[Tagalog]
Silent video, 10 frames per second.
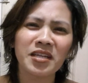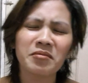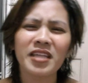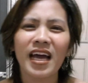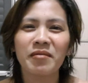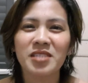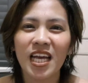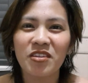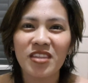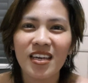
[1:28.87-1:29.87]
Alam mo na,
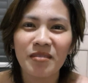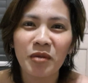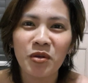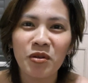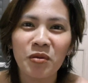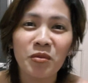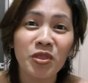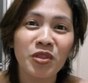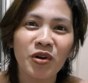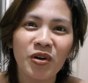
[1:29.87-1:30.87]
masyado ng magulong
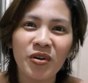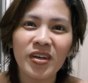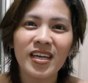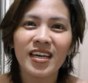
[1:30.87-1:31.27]
mundo